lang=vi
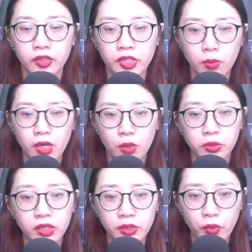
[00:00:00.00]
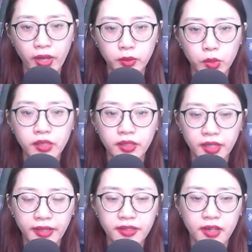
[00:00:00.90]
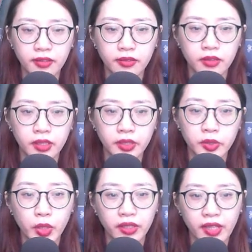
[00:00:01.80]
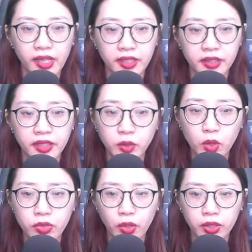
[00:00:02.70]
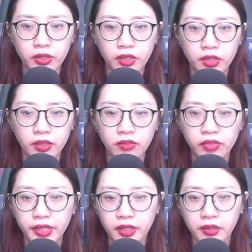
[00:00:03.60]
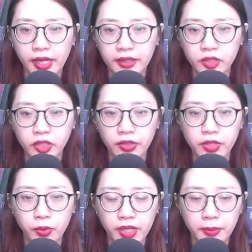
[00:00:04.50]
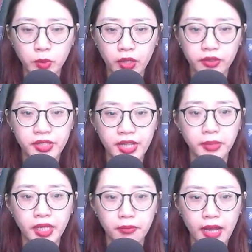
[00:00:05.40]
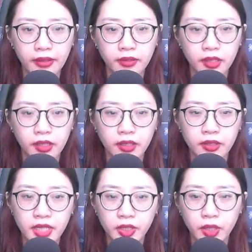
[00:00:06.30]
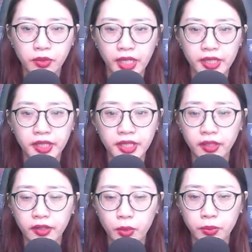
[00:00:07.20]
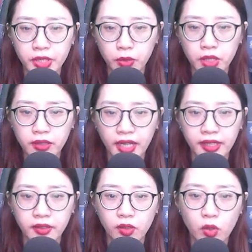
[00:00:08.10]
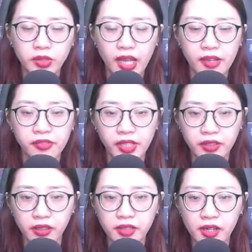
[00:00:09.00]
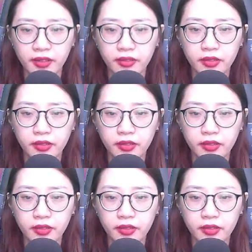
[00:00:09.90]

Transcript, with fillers: Trong lòng Thượng quan Tuyết nén giận. Chuyện này thì tốt rồi. Vì Tử Thanh sử dụng kiếm thuật Trảm Thiên Bạc nên sau này khi sử dụng chiêu thức này cô ta phải cẩn thận